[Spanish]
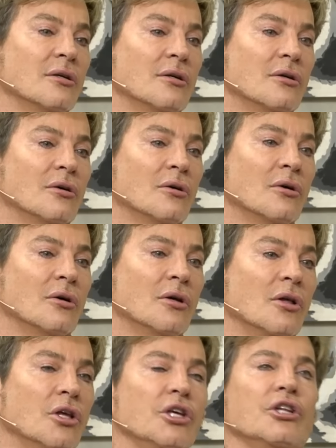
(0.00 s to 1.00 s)
¿Qué hacía?
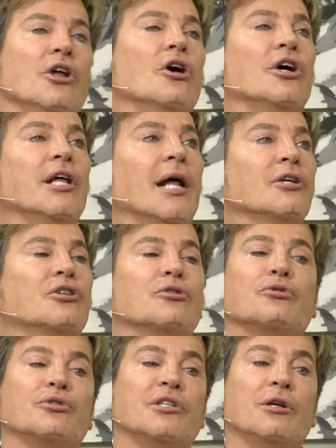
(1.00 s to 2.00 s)
Y no, era yo
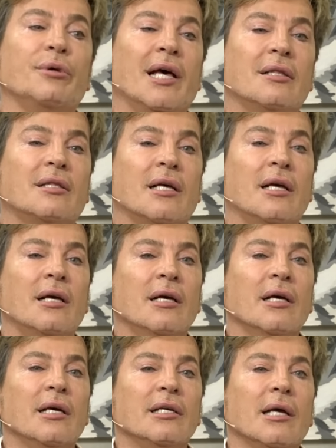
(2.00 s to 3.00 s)
su sirviente
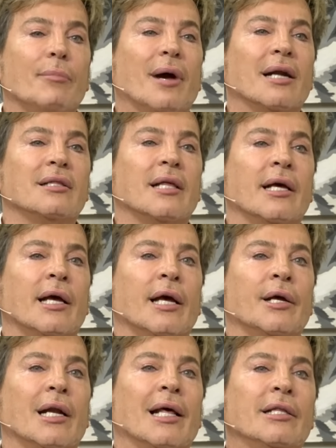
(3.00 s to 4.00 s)
y
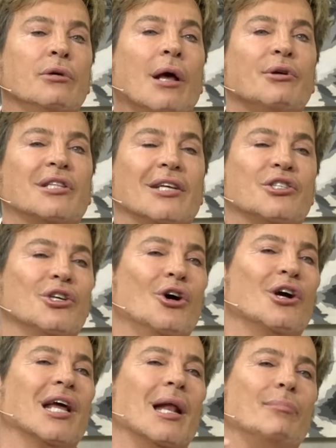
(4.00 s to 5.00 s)
aparte le di una
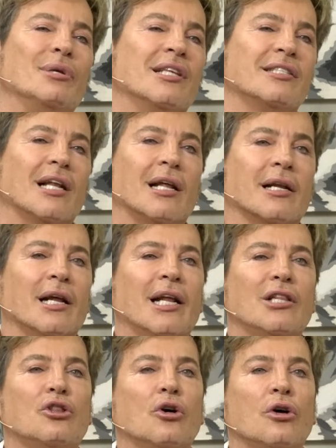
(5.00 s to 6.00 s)
habitación que la pinté, se la
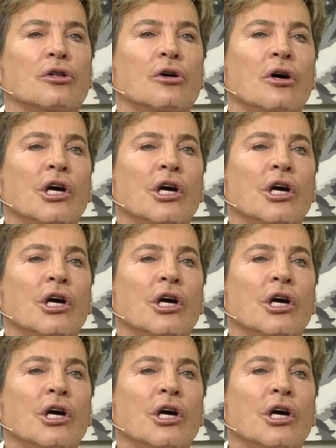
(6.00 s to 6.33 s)
arreglé todo